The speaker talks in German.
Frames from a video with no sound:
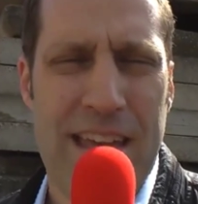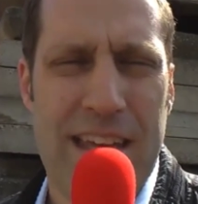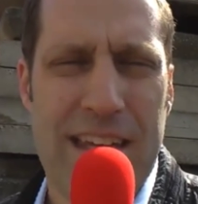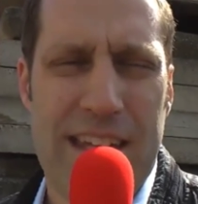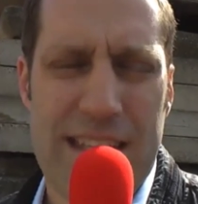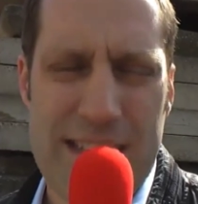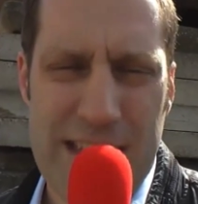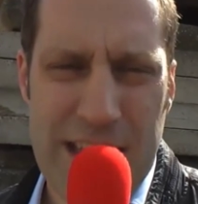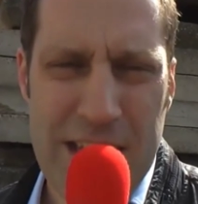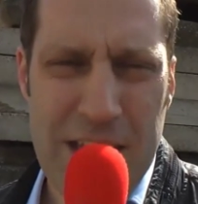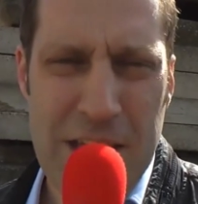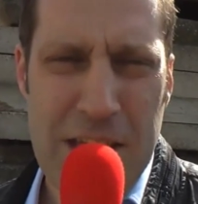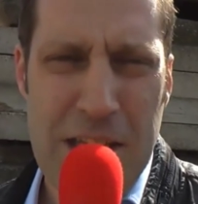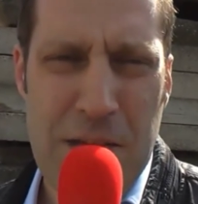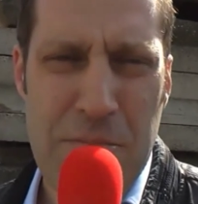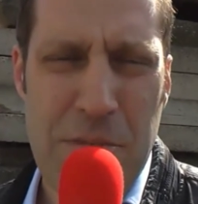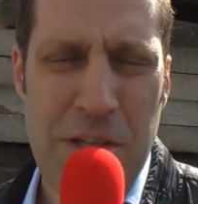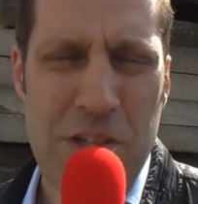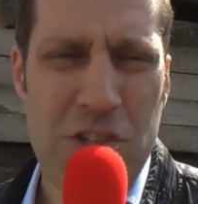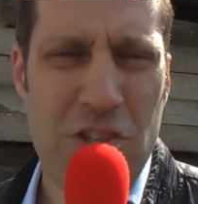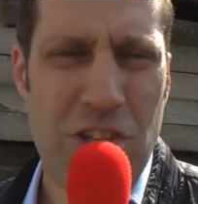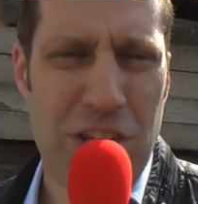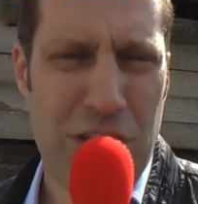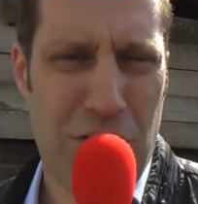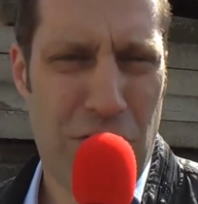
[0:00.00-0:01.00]
Der
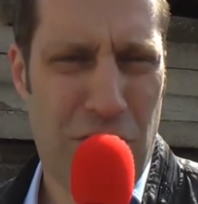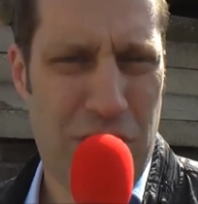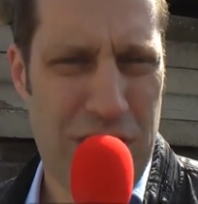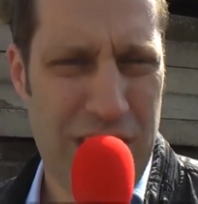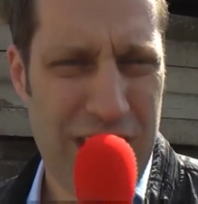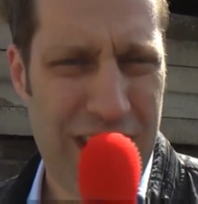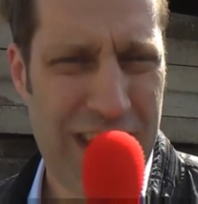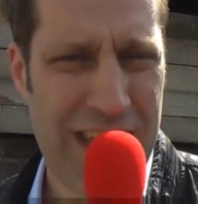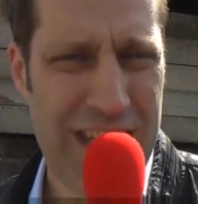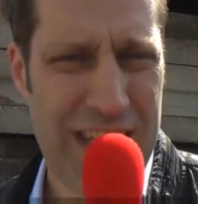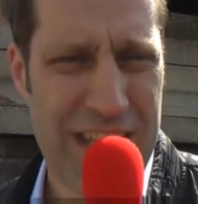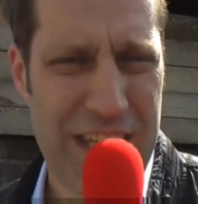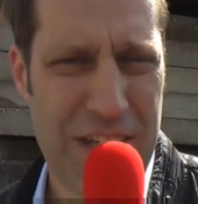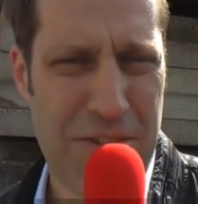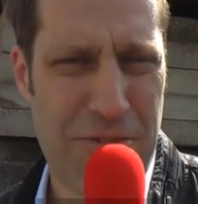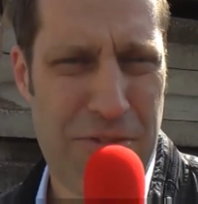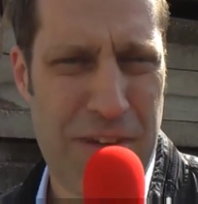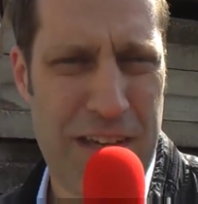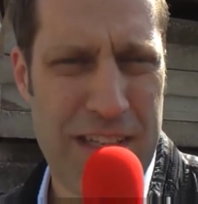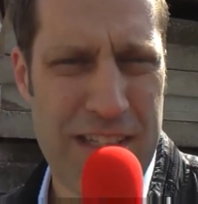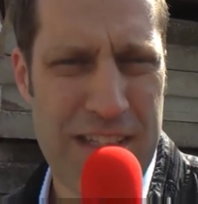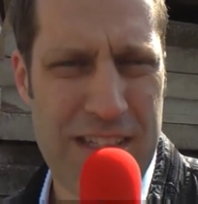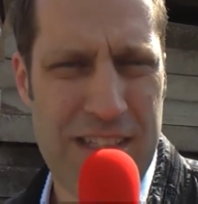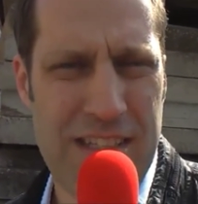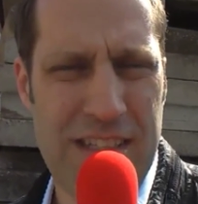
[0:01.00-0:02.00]
Sendetermin steht noch nicht richtig
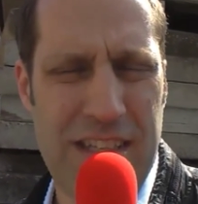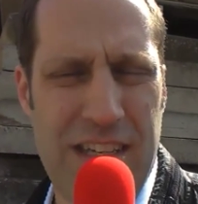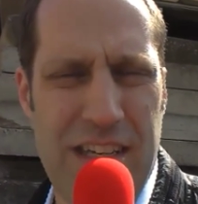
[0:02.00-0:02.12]
fest.